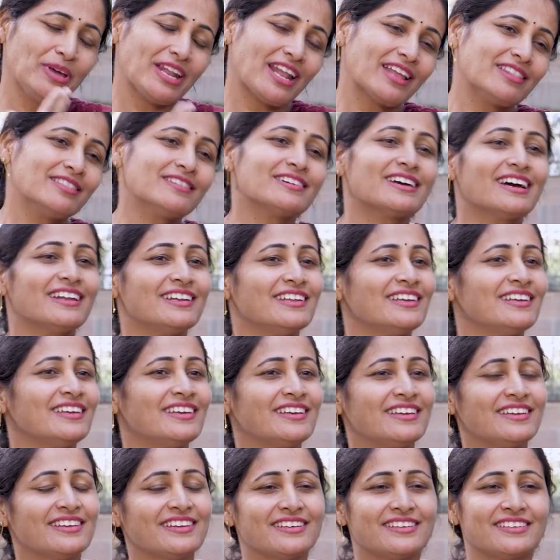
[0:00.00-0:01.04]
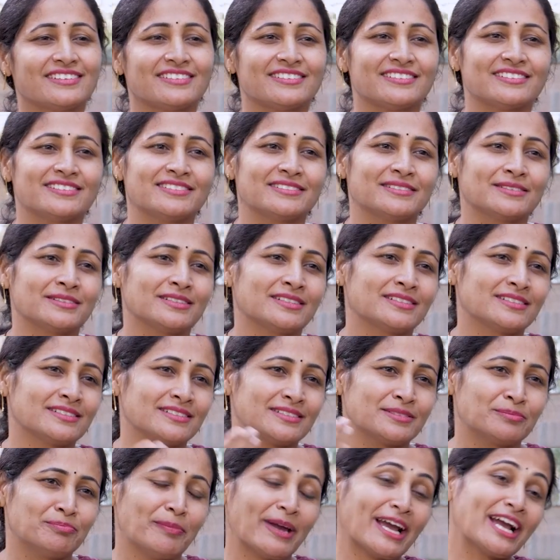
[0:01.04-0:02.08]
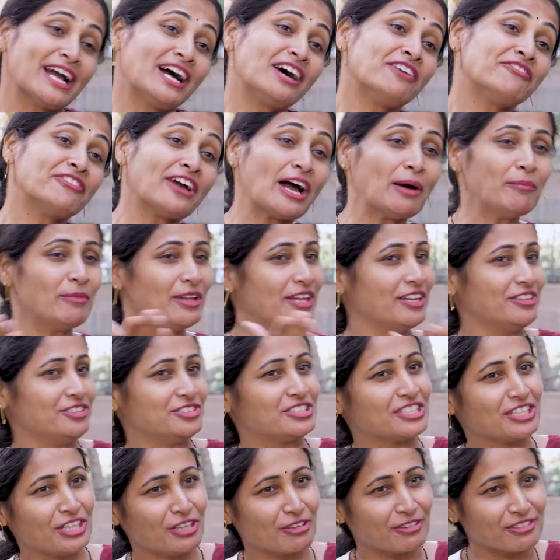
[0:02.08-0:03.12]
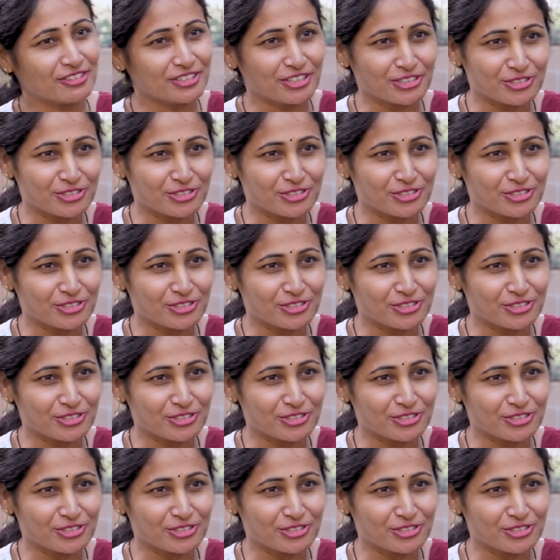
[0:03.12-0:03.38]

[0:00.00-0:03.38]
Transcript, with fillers: మీరు ఎందుకని మెగా ఫ్యామిలీ నుంచి హీరోని